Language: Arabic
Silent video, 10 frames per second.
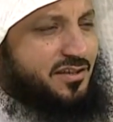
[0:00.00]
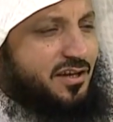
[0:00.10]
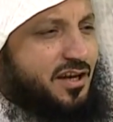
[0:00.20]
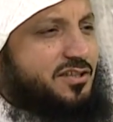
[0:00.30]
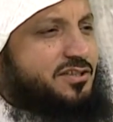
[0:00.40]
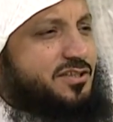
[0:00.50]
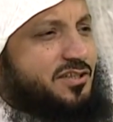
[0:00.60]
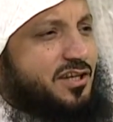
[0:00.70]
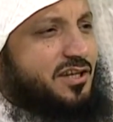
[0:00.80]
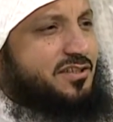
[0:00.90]

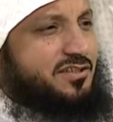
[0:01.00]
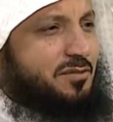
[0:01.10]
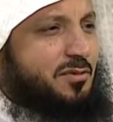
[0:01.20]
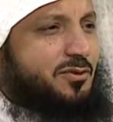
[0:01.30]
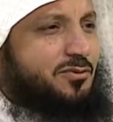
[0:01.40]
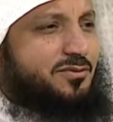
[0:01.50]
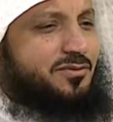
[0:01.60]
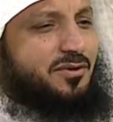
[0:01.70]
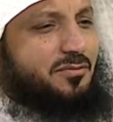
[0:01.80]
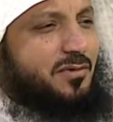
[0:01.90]
عايشين زي ما يقولون
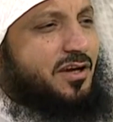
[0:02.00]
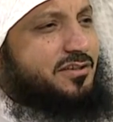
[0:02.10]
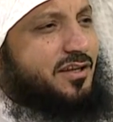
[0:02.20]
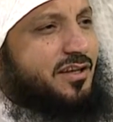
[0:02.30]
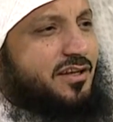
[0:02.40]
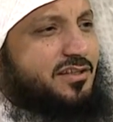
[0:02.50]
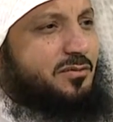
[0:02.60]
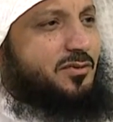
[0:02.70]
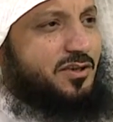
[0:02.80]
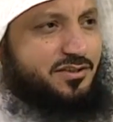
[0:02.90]
ما شاء الله
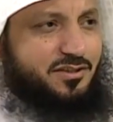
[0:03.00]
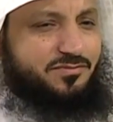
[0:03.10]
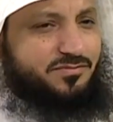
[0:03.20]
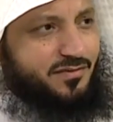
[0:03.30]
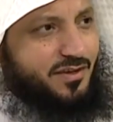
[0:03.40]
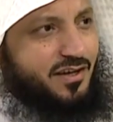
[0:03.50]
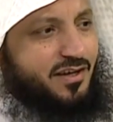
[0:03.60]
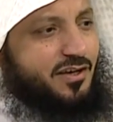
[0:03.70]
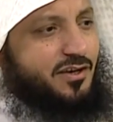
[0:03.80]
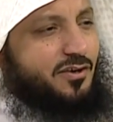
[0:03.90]
سمن وعسل يا
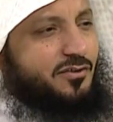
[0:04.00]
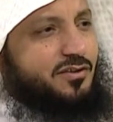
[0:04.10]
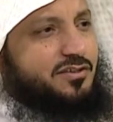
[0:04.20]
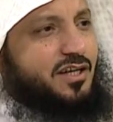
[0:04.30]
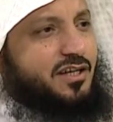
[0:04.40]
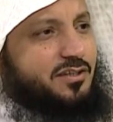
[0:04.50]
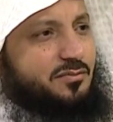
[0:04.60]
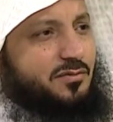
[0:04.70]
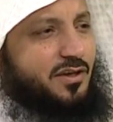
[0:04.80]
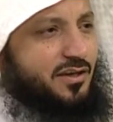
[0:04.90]
سلام فجاءت
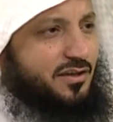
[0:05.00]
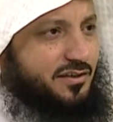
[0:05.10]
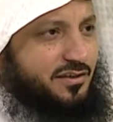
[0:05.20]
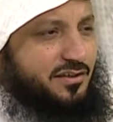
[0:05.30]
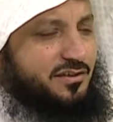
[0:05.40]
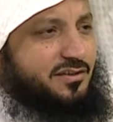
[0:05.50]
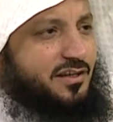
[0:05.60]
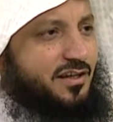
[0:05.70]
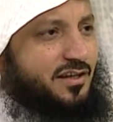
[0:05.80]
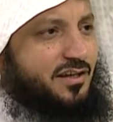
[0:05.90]
امرأة
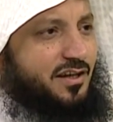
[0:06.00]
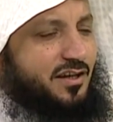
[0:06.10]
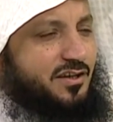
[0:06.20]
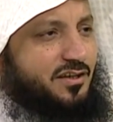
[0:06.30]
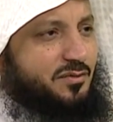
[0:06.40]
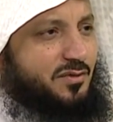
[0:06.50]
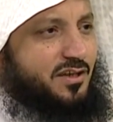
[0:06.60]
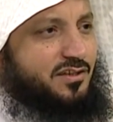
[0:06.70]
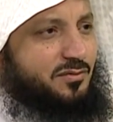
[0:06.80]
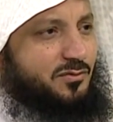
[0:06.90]
عند هذه
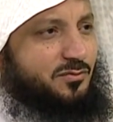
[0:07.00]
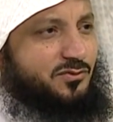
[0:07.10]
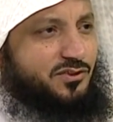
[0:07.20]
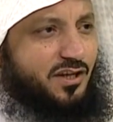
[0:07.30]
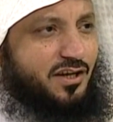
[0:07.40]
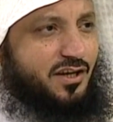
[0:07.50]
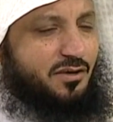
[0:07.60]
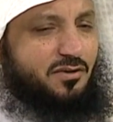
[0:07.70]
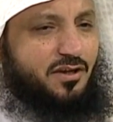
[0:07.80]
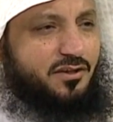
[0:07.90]
امرأة أبو موسى
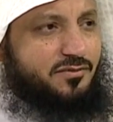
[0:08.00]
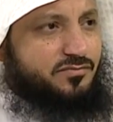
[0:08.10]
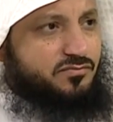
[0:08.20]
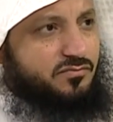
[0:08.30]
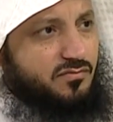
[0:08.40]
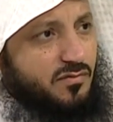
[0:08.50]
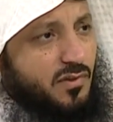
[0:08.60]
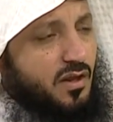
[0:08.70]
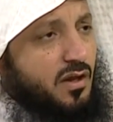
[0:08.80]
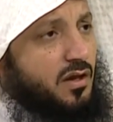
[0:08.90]
الخولاني
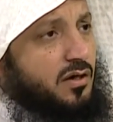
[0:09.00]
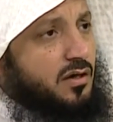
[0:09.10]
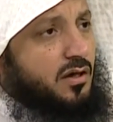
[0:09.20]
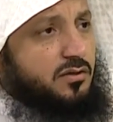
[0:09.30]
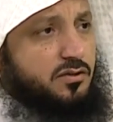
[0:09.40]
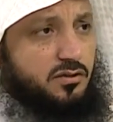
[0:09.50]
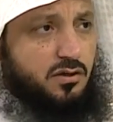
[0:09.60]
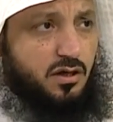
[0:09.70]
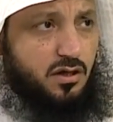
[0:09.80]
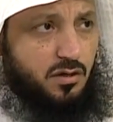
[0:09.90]
قالت
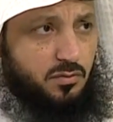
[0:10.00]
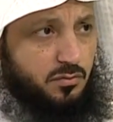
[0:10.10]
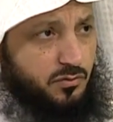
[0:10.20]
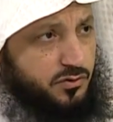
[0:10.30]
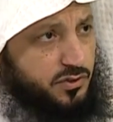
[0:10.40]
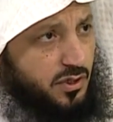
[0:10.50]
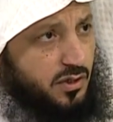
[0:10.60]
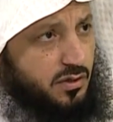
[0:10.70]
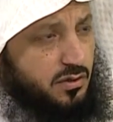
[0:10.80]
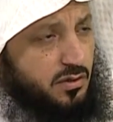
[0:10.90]
إن أبو موسى
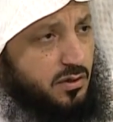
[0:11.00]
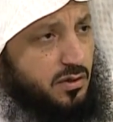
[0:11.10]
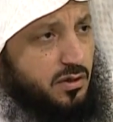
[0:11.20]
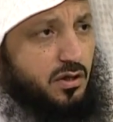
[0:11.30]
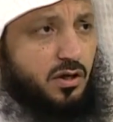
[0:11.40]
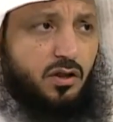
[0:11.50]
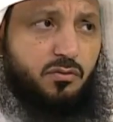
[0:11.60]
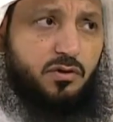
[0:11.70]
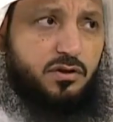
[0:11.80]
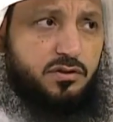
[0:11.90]
له
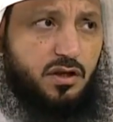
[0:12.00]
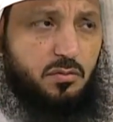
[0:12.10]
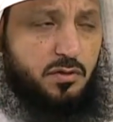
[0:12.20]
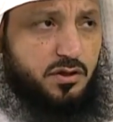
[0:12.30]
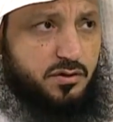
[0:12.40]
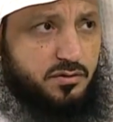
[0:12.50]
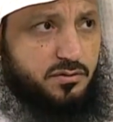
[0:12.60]
حظوة عند الأمير